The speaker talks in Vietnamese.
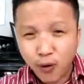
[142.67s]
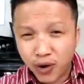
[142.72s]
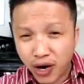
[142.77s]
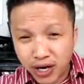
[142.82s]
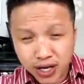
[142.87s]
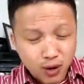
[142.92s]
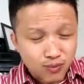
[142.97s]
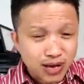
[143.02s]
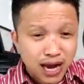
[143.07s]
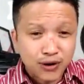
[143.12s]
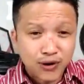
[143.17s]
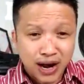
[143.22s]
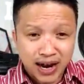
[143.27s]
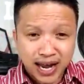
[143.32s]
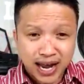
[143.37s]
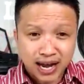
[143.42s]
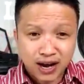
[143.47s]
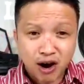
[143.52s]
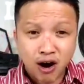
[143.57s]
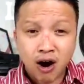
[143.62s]
cả những người phụ nữ
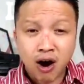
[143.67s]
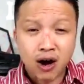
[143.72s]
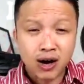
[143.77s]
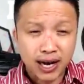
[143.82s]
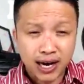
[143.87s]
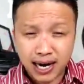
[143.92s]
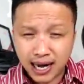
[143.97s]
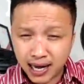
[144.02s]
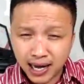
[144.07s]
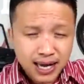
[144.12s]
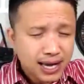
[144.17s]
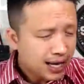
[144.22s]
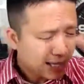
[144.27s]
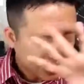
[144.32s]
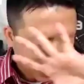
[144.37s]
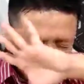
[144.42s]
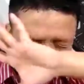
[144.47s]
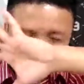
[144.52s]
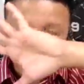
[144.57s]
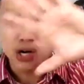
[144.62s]
trong giai đoạn hẹn hò hay
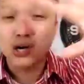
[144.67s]
là